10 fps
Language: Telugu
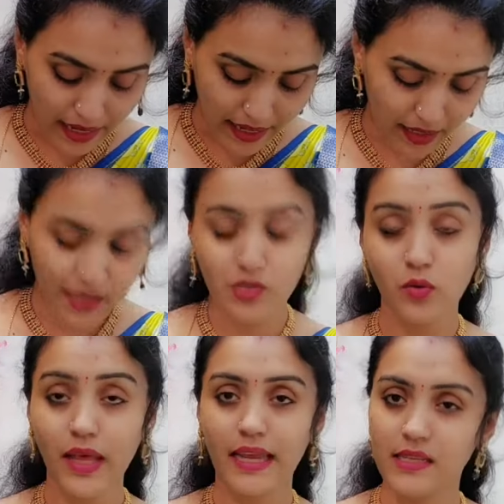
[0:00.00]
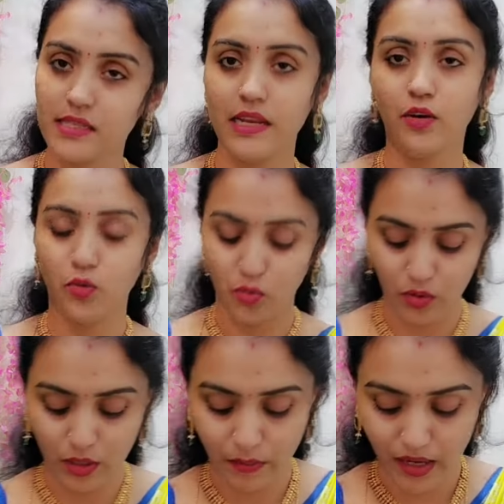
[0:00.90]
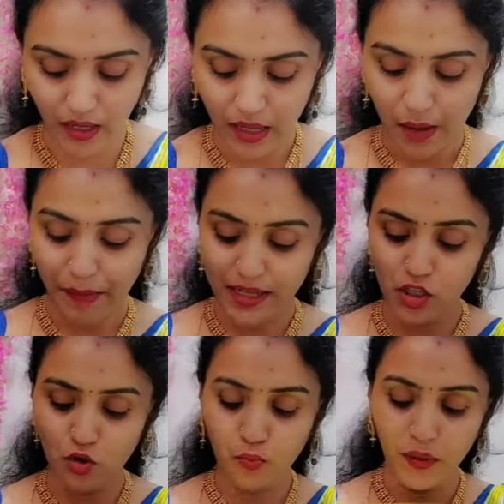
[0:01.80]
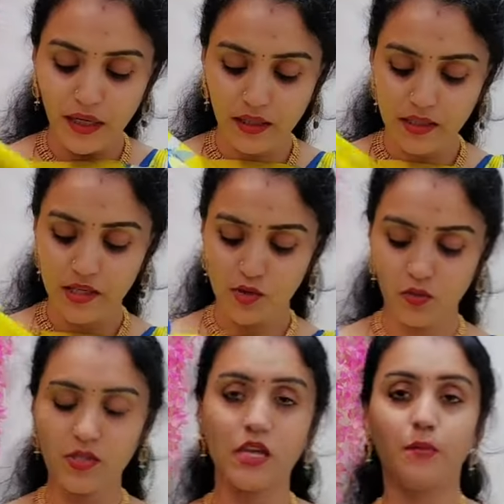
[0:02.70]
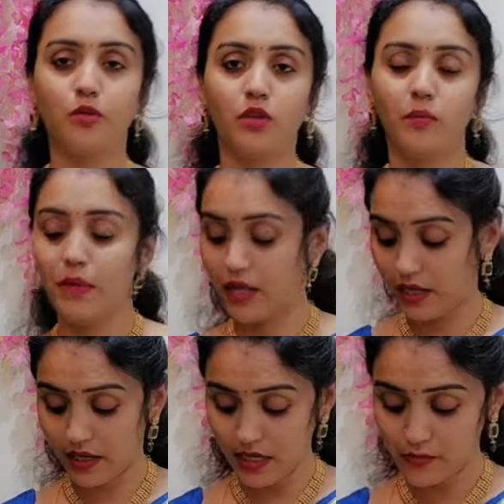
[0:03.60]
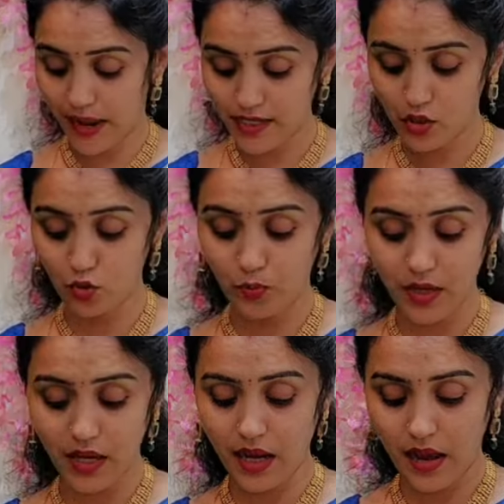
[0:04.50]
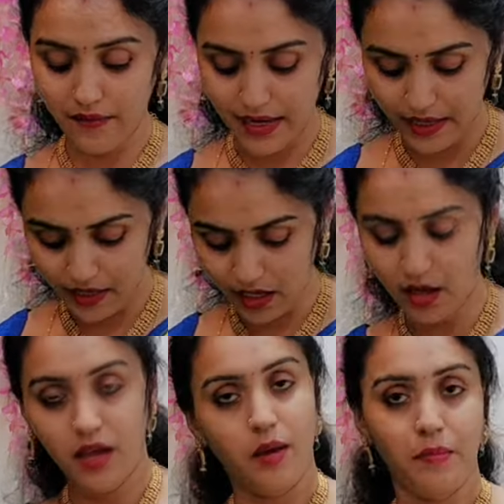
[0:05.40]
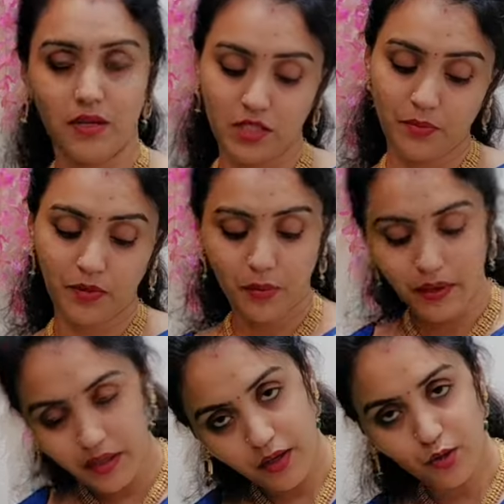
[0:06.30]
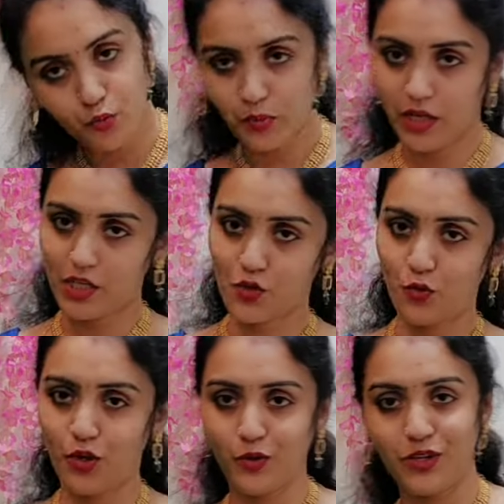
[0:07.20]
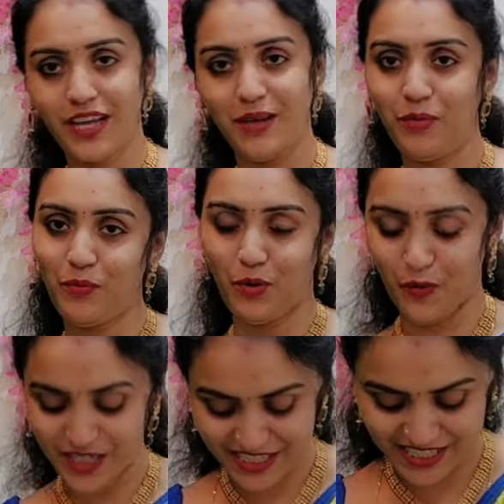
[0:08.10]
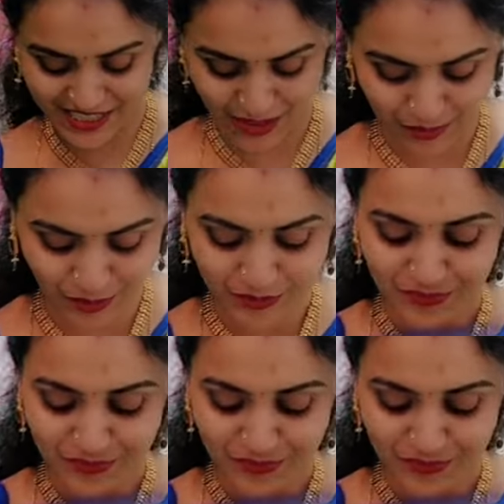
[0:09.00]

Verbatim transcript: లెహెంగాస్ కూడా ఎక్సలెంట్ ఉంటుంది అనమాట మ్యాచింగ్ దుప్పట్టా తీసేసుకుంటే సరిపోతుంది మీకు ఇన్ కేస్ మ్యాచింగ్ దుప్పట్టా కావాలి అన్న మాకు చెప్తే మా దగ్గర దుప్పట్టాస్ కూడా ఉంటాయి మేము ప్రొవైడ్ చేస్తాము